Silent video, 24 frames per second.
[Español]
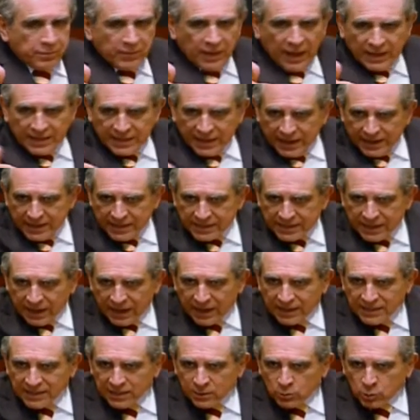analizar
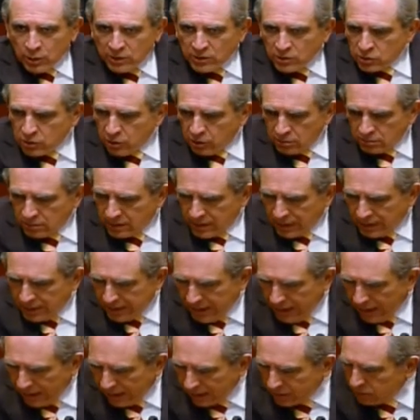la situación que
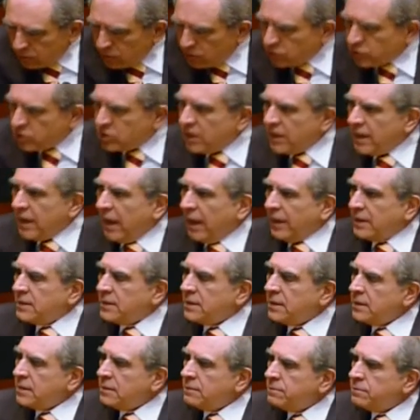ya la
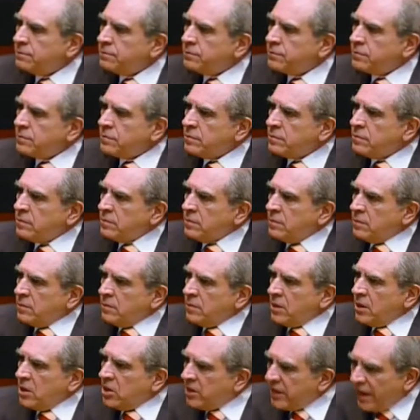conocían
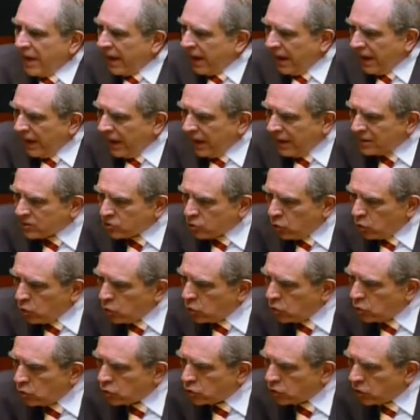y llegar a las
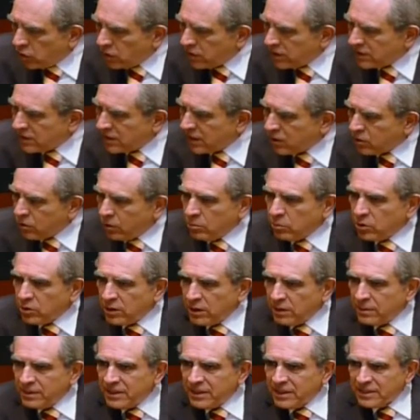conclusiones de cómo
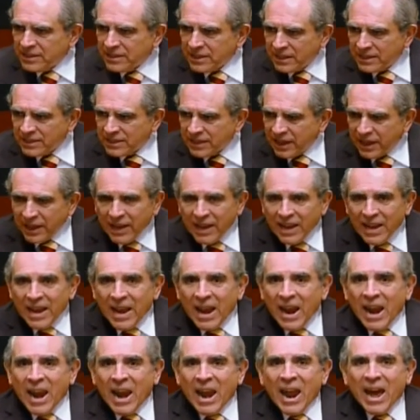deben hacerse
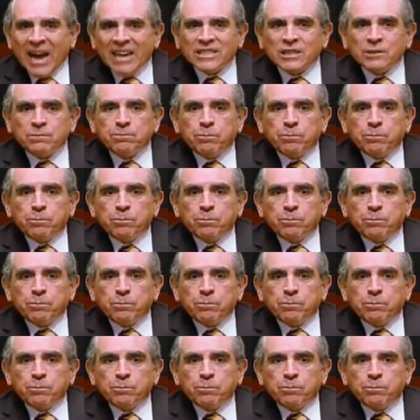las